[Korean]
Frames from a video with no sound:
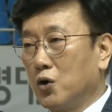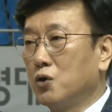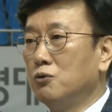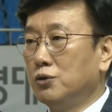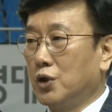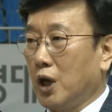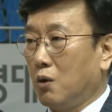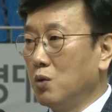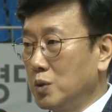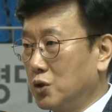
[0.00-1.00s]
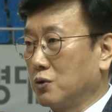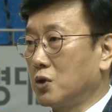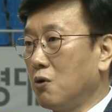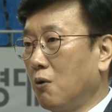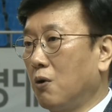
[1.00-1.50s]
어려울 때 골밑슛
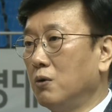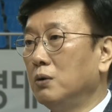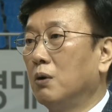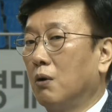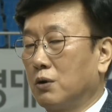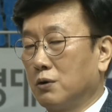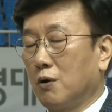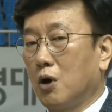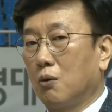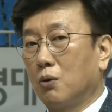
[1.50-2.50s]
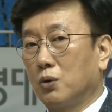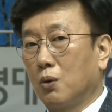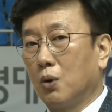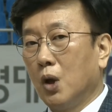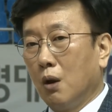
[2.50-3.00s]
성공 어, 그거하고
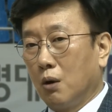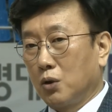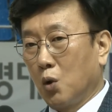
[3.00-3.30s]
또 어,